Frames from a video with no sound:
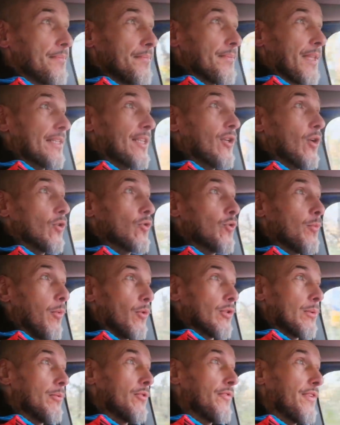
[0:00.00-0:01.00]
Takich osób
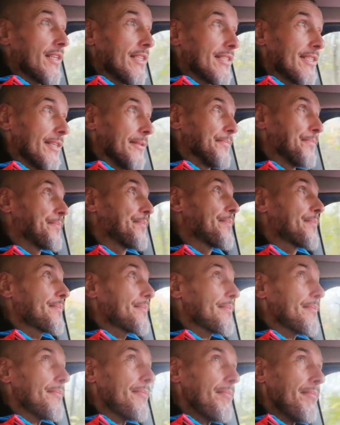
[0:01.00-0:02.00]
może być więcej.
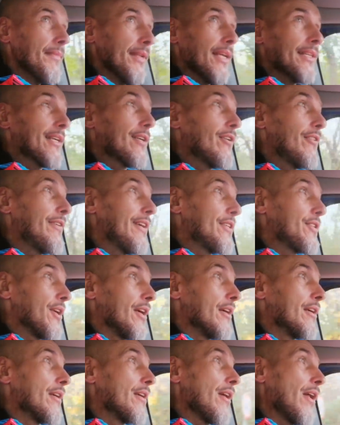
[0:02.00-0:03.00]
Dlatego wiecie,
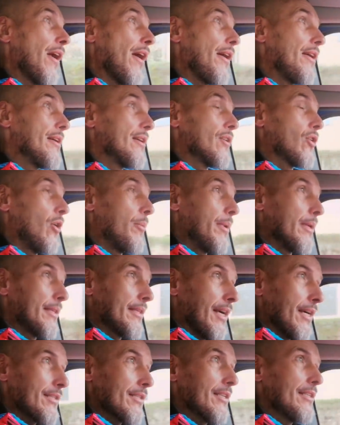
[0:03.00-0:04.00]

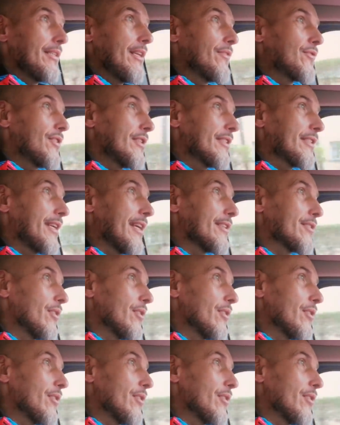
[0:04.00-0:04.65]
komentarze nie wszystkie